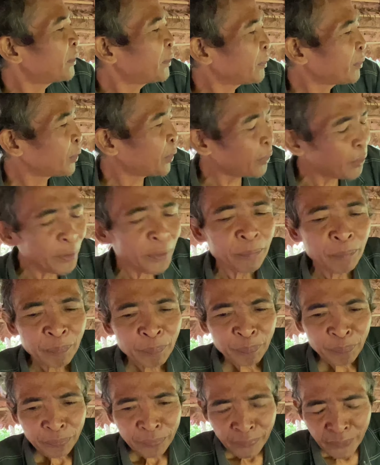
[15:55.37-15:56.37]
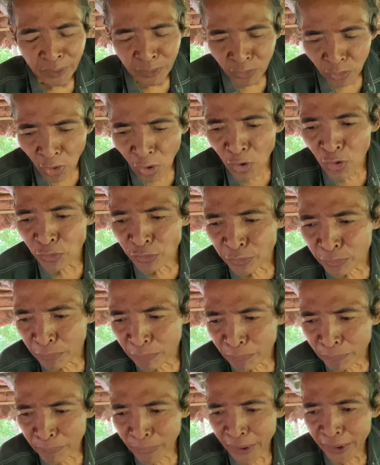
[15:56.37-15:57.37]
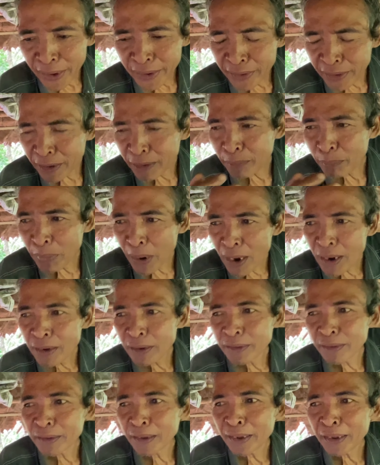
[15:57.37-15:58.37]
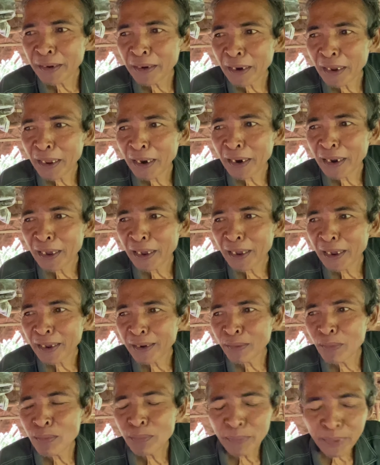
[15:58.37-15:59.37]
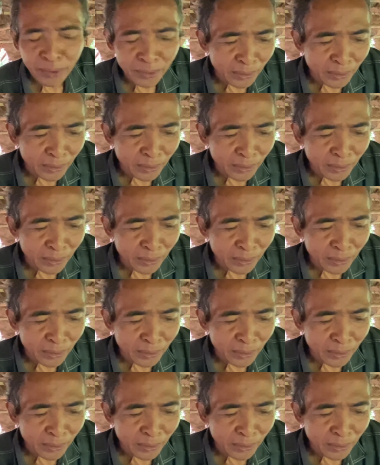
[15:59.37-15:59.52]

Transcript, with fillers: dạ. thôi con bê từ băng vậy là là đúng người